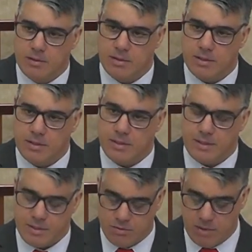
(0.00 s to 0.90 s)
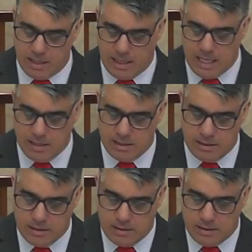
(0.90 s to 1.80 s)
E isso
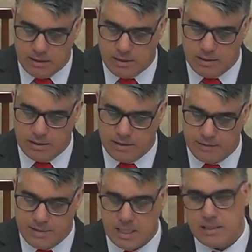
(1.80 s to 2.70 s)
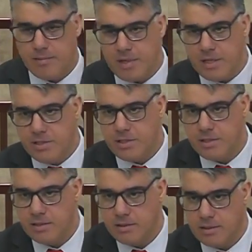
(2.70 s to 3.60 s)
relata uh,
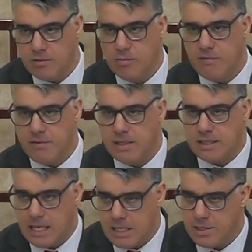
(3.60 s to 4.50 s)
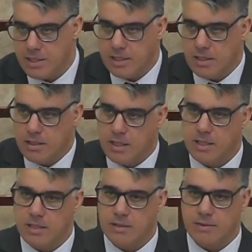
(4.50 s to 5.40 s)
exatamente uh, uma verdade
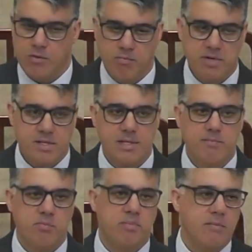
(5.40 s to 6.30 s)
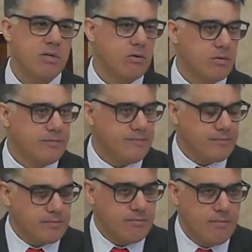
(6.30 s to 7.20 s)
que tem um princípio bíblico.
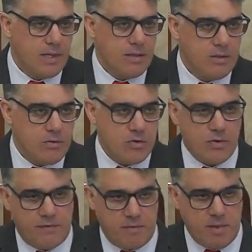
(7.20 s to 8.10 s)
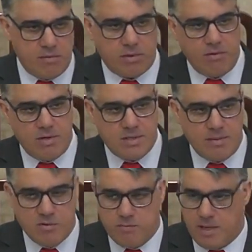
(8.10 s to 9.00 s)
O sofrimento que nós
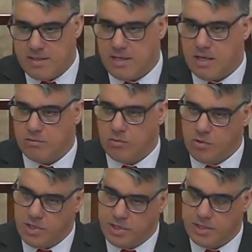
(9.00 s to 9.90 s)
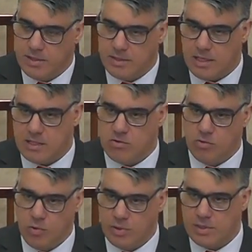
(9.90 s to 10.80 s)
temos passado hoje, as
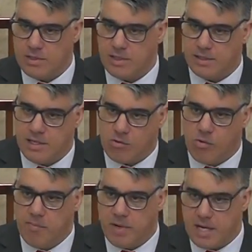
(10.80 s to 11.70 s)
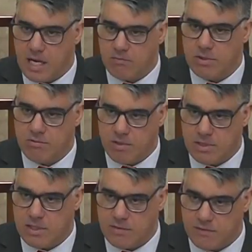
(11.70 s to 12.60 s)
lutas que têm acompanhado as
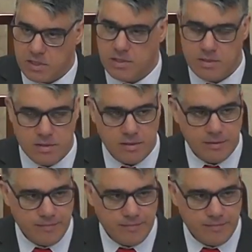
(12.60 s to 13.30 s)
nossas vidas